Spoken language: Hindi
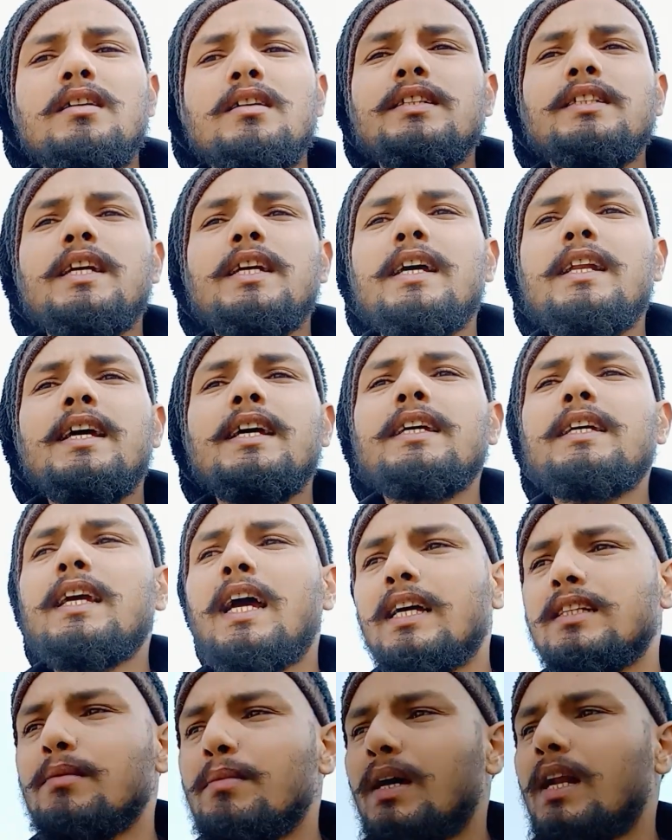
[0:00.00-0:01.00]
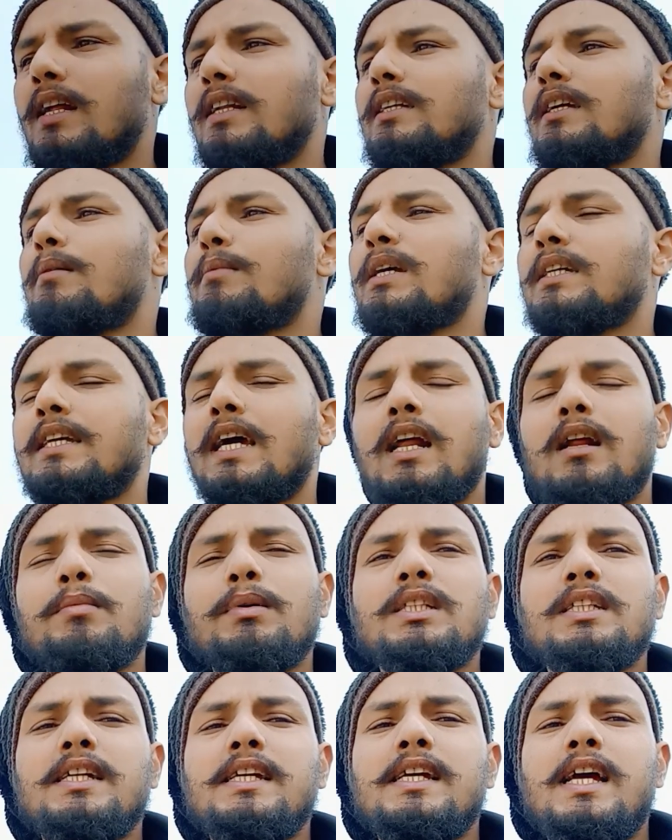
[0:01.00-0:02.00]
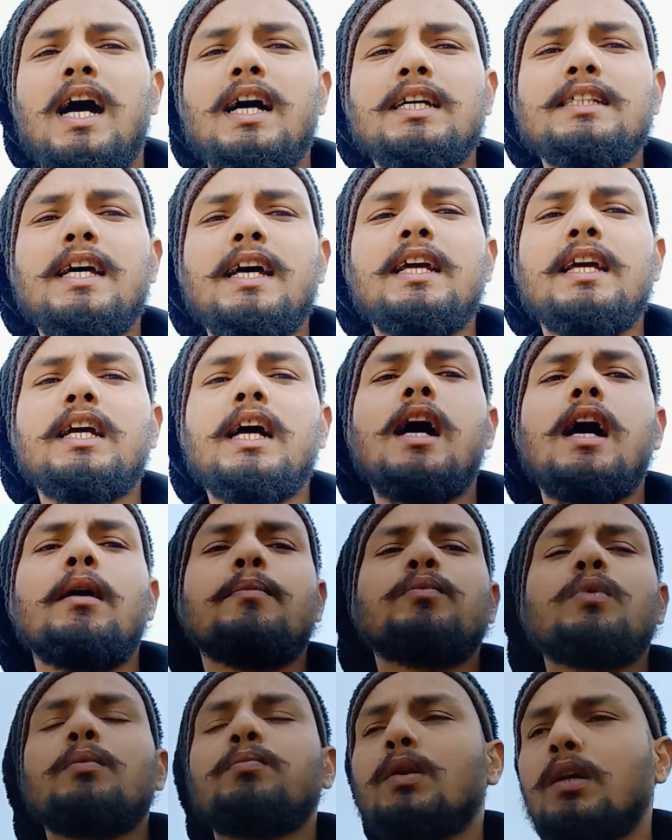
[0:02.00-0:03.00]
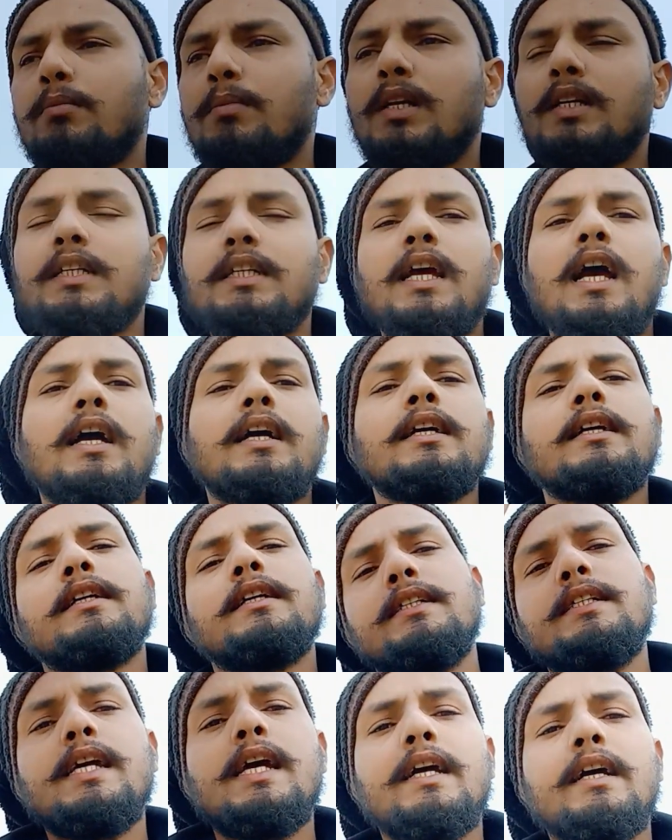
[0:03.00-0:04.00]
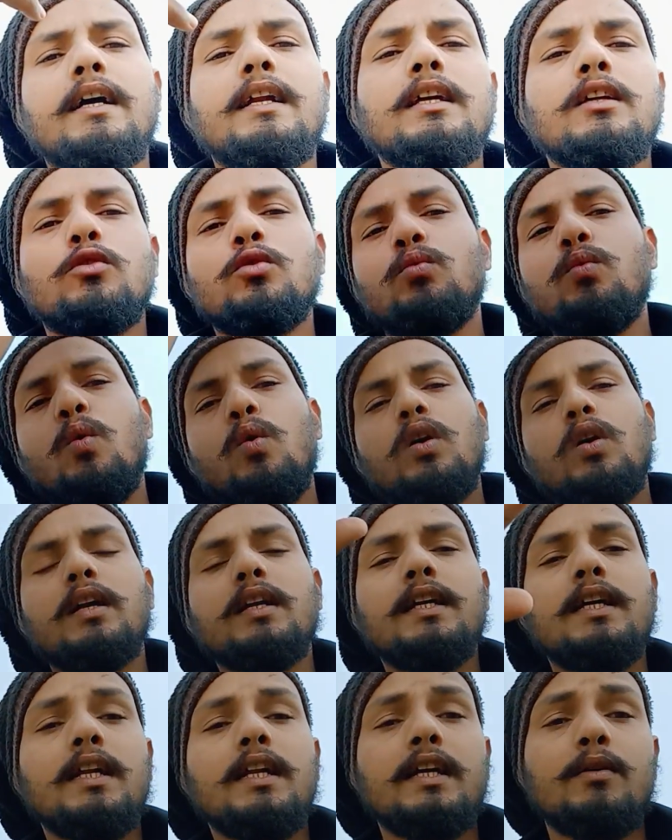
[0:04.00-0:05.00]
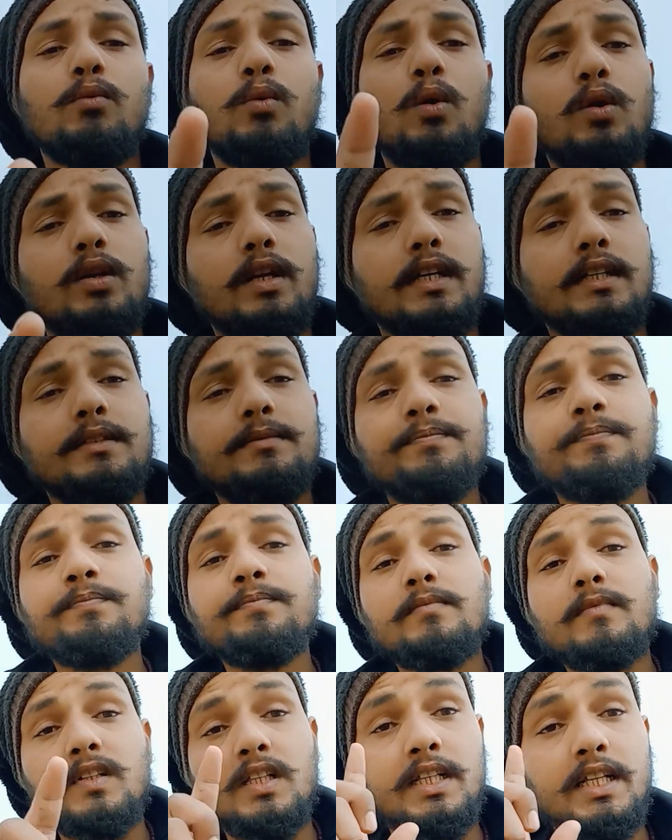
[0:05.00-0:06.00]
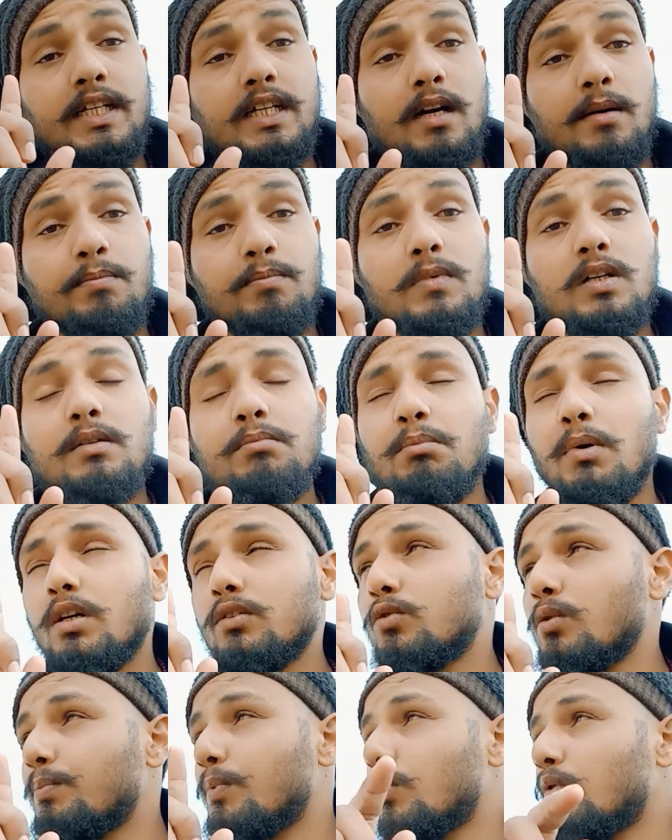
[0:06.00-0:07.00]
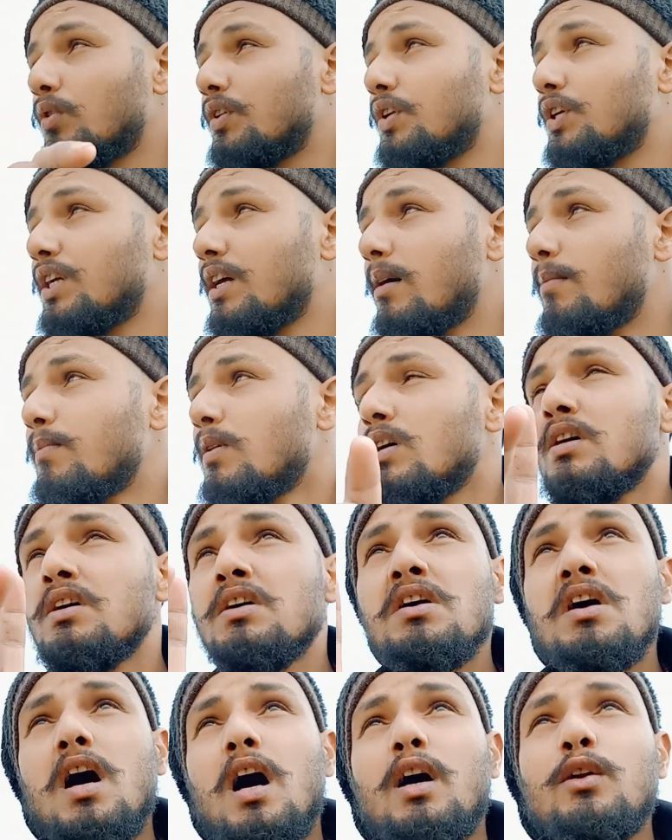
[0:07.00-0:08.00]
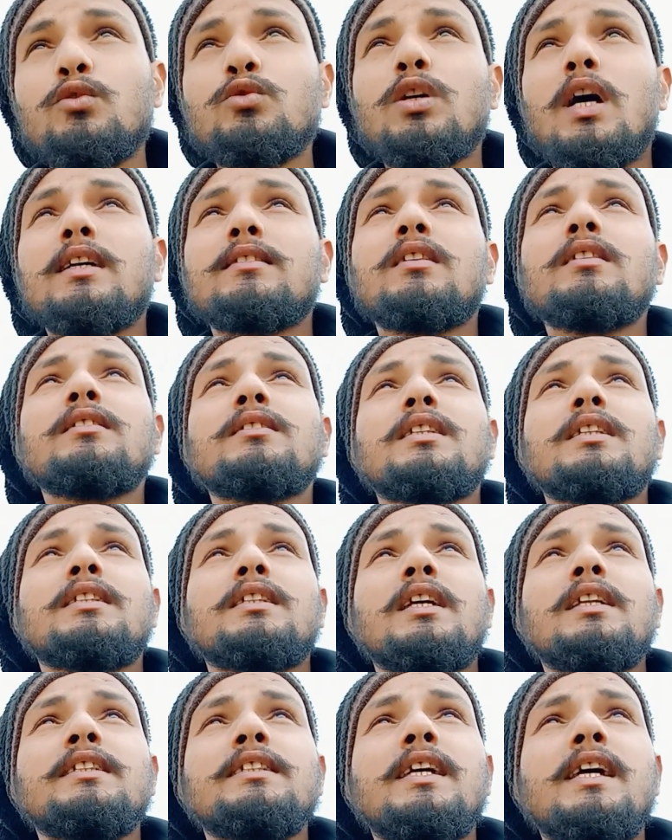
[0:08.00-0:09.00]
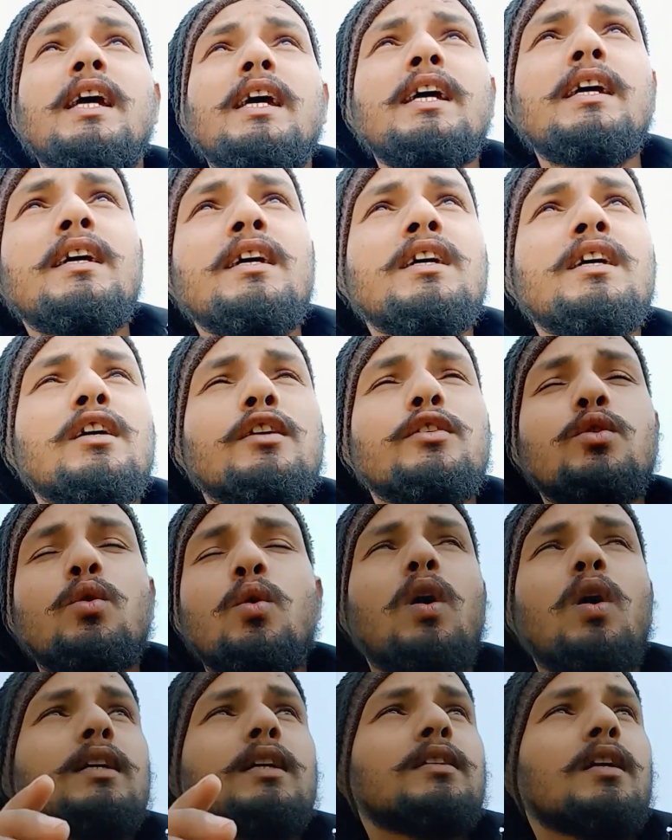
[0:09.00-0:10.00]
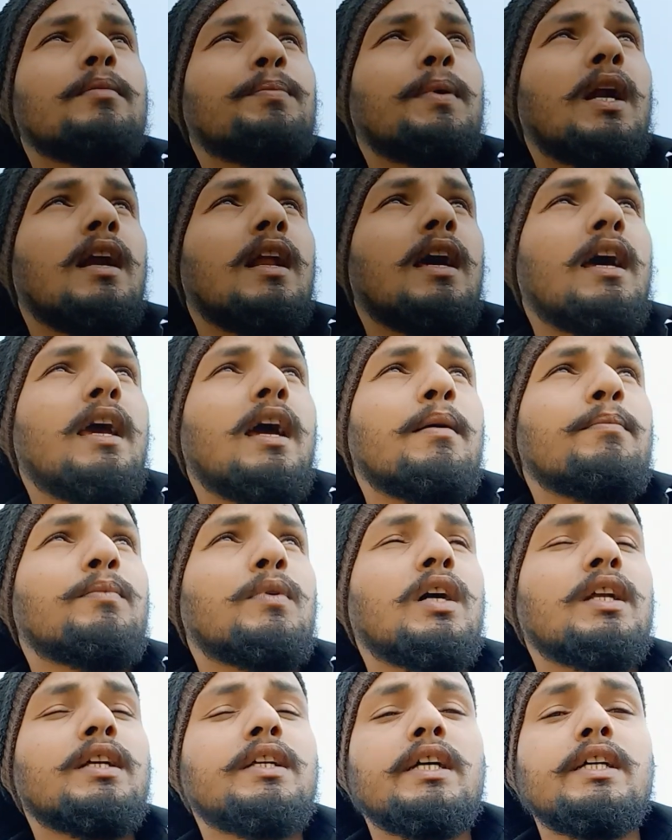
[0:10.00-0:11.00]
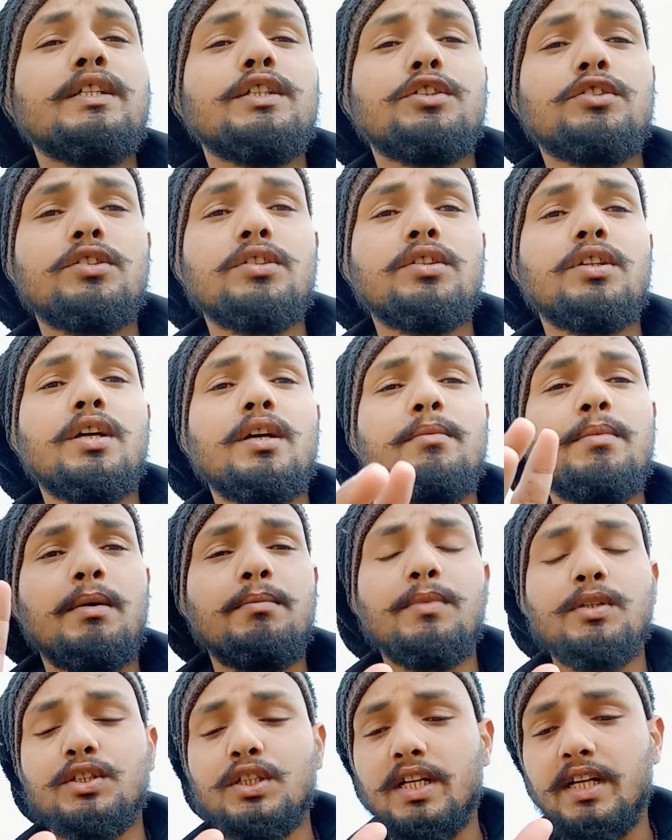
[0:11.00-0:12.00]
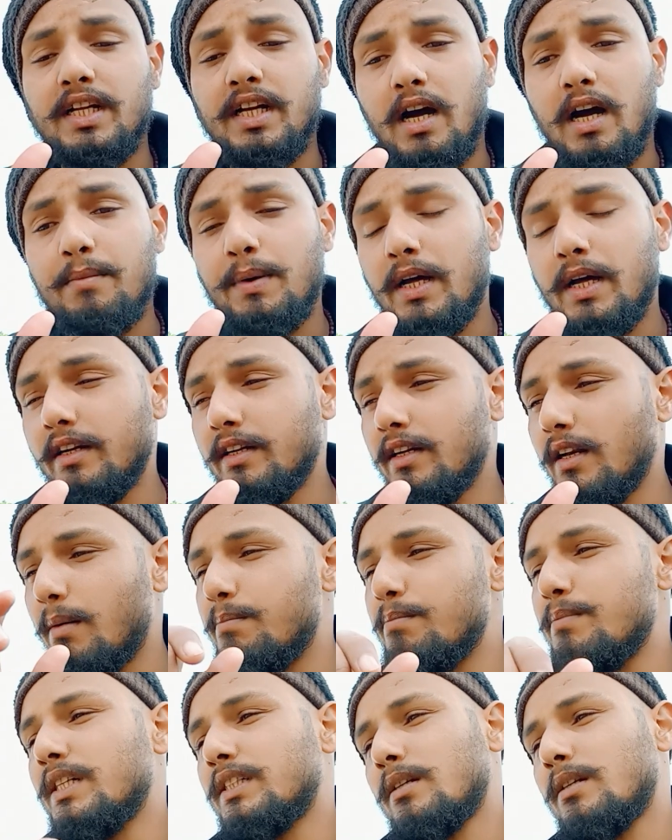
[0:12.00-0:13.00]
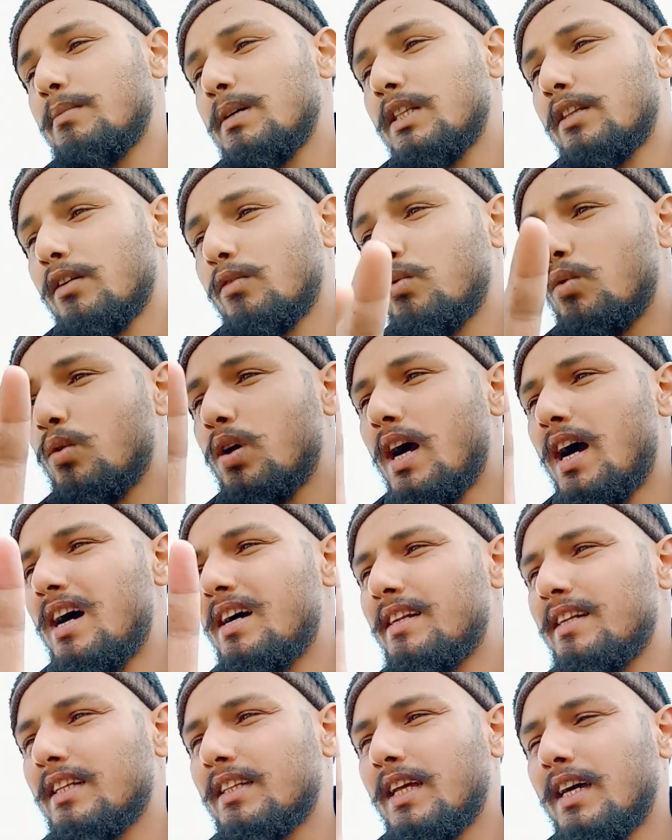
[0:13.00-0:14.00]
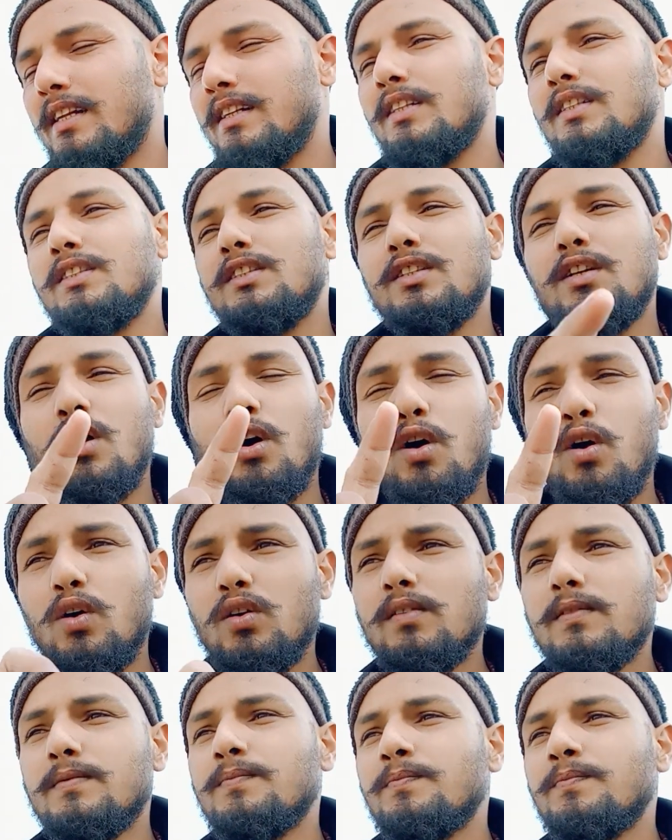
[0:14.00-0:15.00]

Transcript: ये नहीं कि आज हमारा नियम है ग्यारह बजे यहाँ जाने का तब तक मन किया कि ये करें तो वो करने लगें वो नहीं नियम महत्वपूर्ण नियम अनुशासन से चलिए योगासन प्राणायाम करिए निश्चित ही ब्रह्मचर्य का पालन लंबे समय तक होगा अन्यथा नहीं और